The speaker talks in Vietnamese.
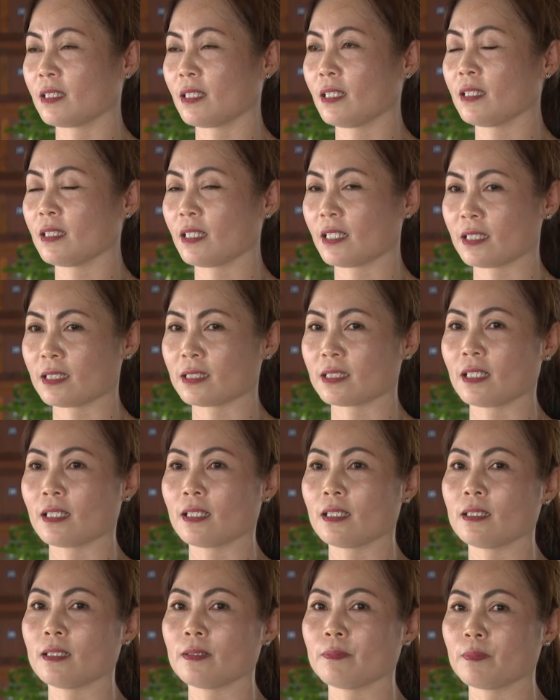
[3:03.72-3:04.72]
khách hàng
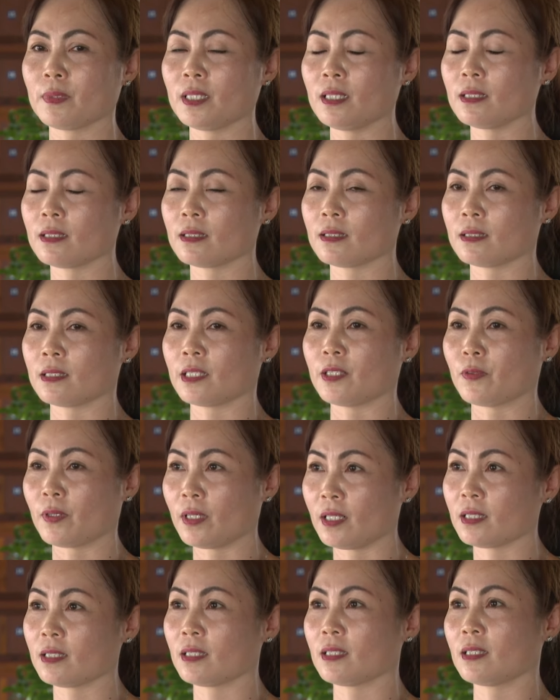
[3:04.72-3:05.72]
sẽ biết nhiều hơn